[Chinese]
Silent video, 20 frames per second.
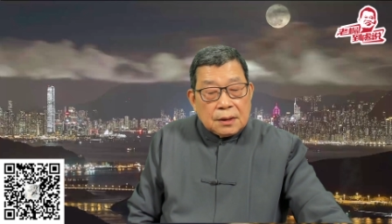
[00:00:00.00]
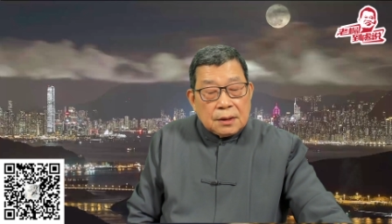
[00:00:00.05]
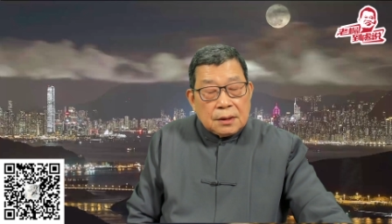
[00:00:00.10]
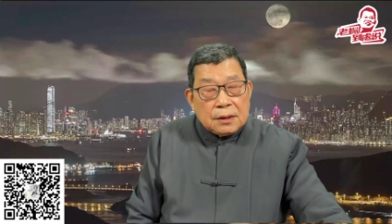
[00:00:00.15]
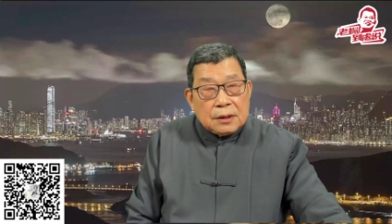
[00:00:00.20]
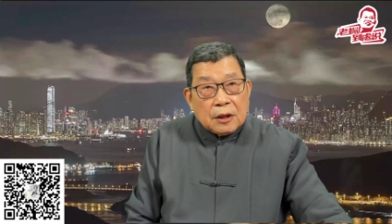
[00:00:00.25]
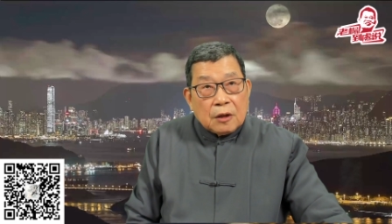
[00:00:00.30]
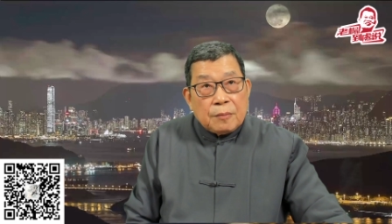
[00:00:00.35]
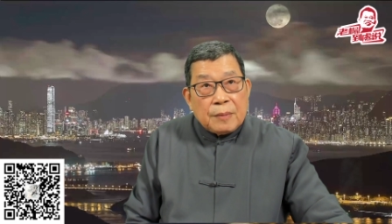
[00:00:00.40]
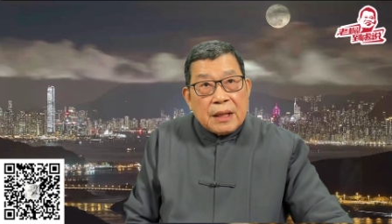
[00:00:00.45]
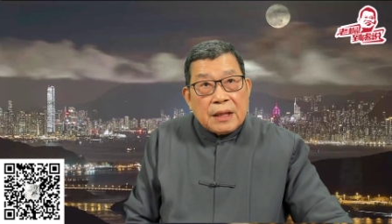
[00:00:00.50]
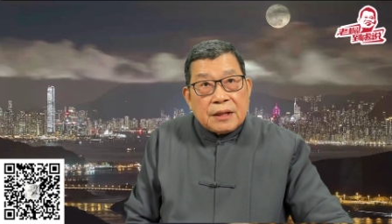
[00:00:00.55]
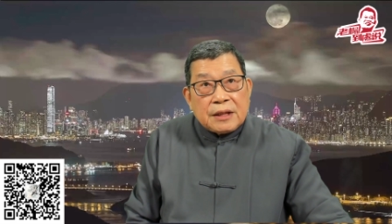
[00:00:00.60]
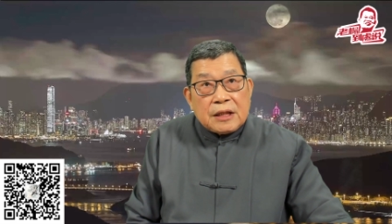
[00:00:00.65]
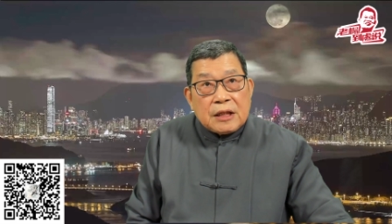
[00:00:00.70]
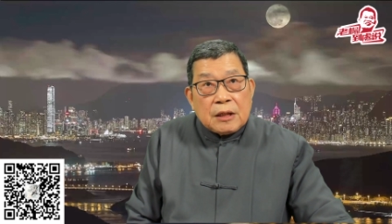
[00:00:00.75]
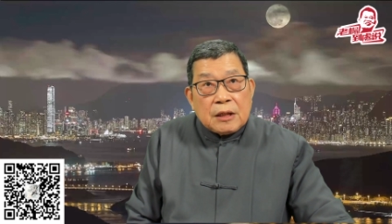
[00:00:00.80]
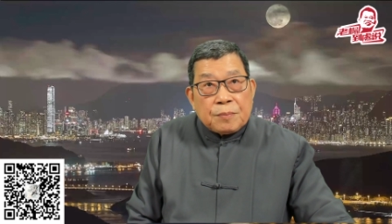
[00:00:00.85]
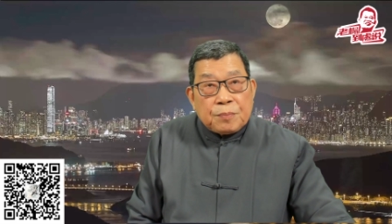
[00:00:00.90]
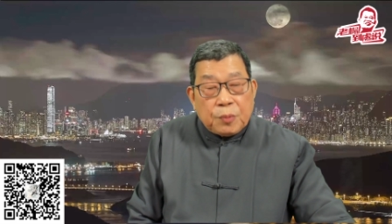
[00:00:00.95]
有媒
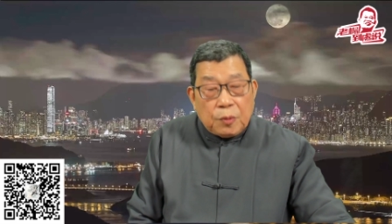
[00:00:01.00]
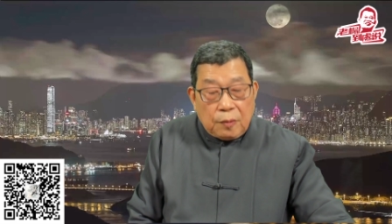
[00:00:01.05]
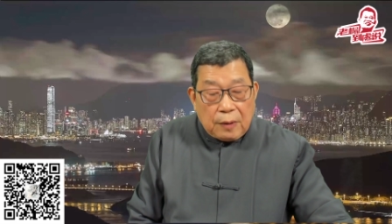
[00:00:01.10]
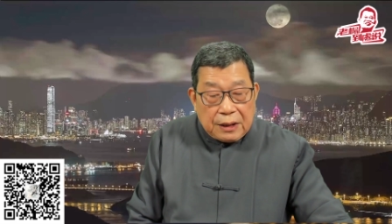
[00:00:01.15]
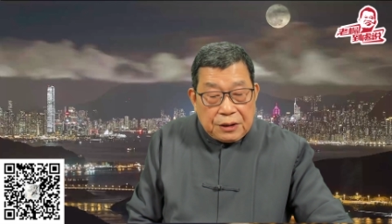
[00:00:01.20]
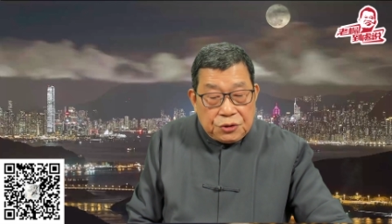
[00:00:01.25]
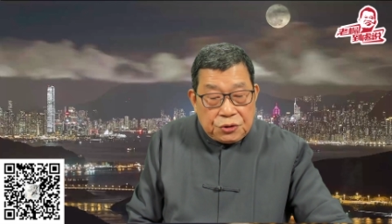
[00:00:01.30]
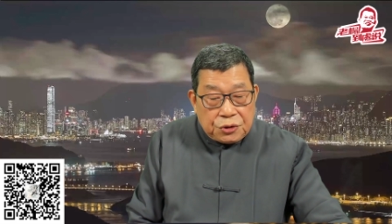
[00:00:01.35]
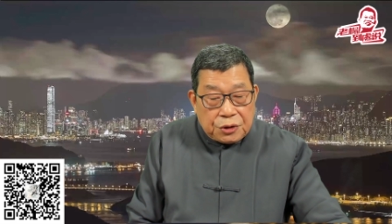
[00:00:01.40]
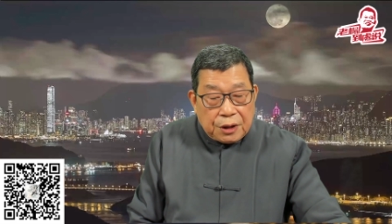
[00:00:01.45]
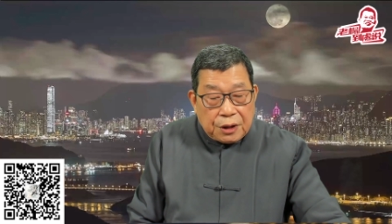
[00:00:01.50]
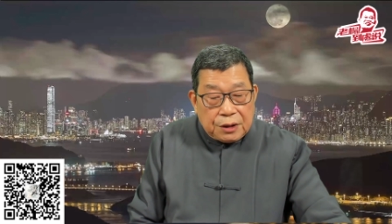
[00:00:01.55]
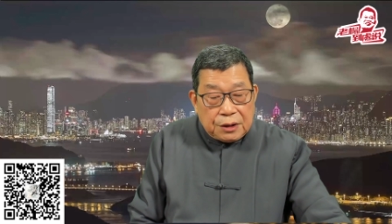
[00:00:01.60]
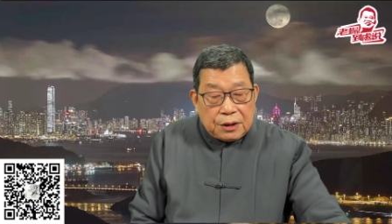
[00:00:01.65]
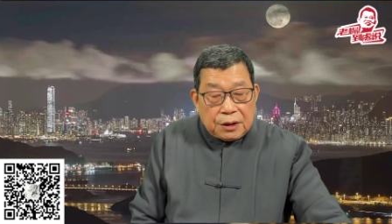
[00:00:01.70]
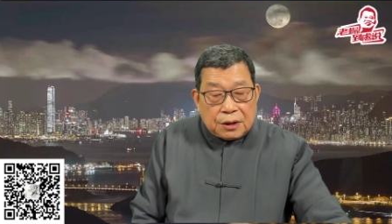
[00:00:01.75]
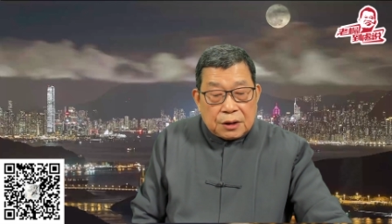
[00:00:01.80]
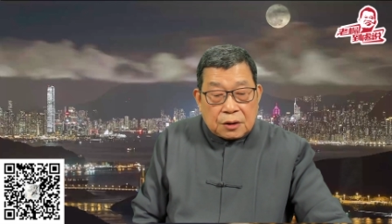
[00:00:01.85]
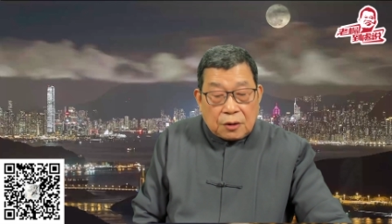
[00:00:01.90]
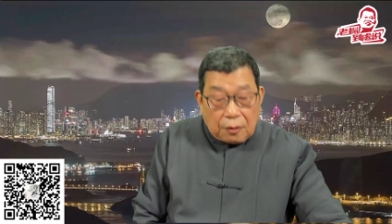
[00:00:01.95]
体不完全
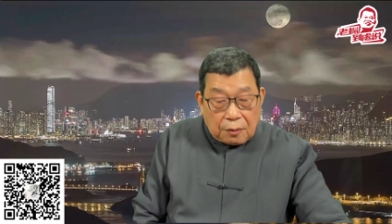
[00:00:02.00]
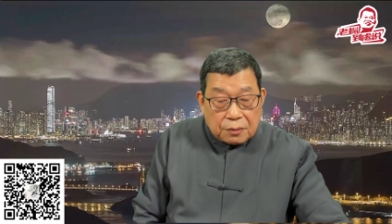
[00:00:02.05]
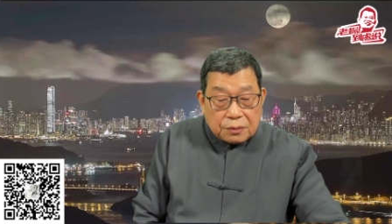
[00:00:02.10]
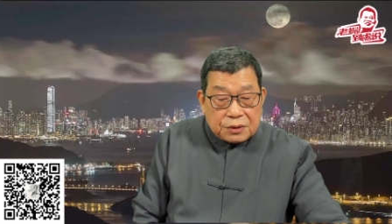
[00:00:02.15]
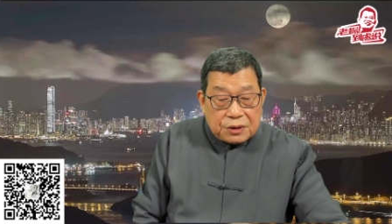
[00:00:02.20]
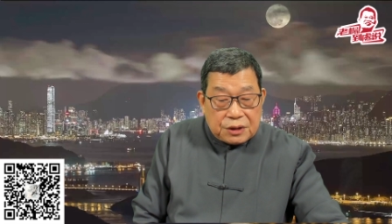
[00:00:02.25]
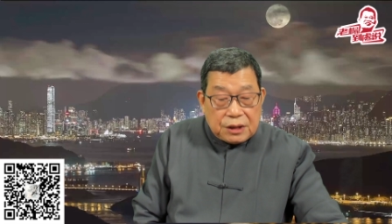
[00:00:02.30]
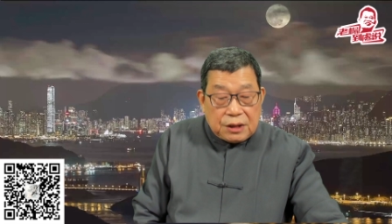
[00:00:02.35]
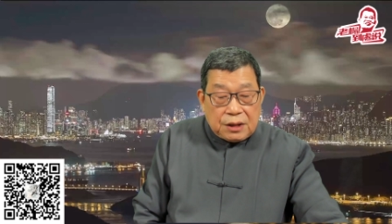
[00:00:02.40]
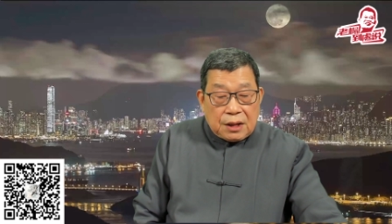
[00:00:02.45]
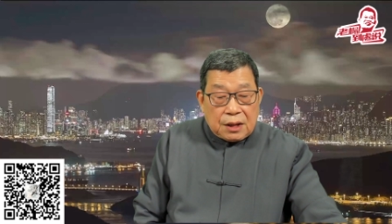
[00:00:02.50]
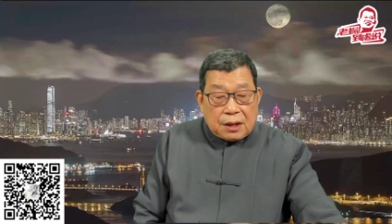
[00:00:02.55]
的统计，